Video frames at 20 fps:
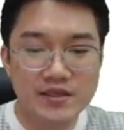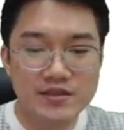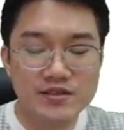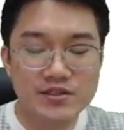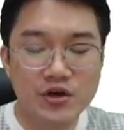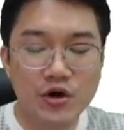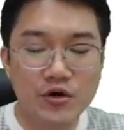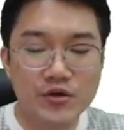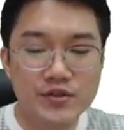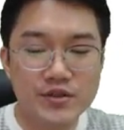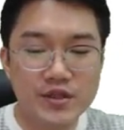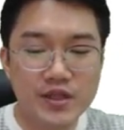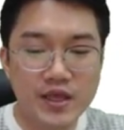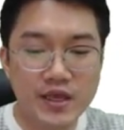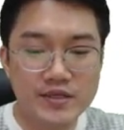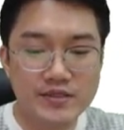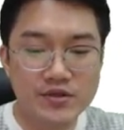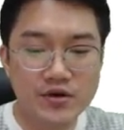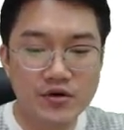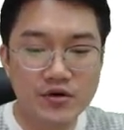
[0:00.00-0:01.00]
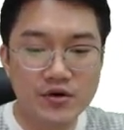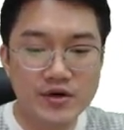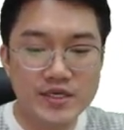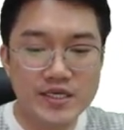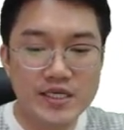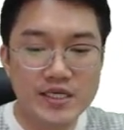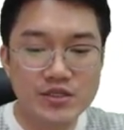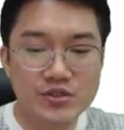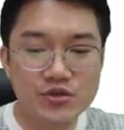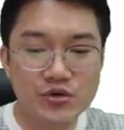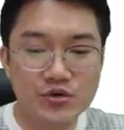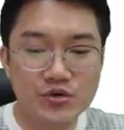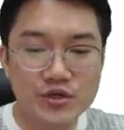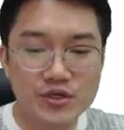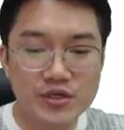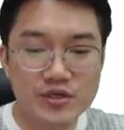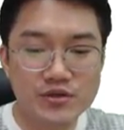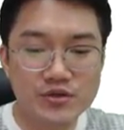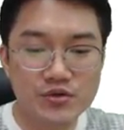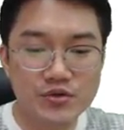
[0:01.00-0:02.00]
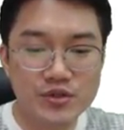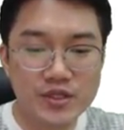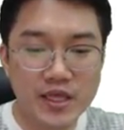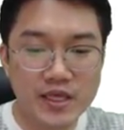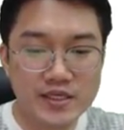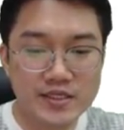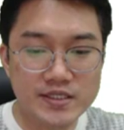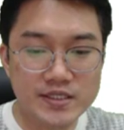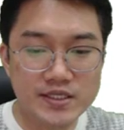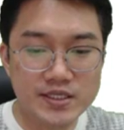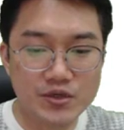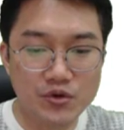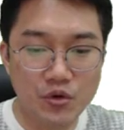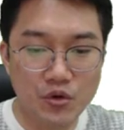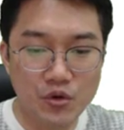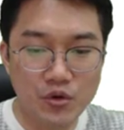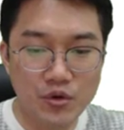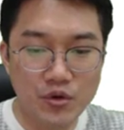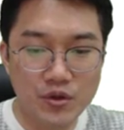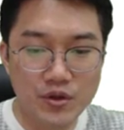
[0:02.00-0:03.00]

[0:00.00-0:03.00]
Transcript: 1 0서 1초를 또 대기시키고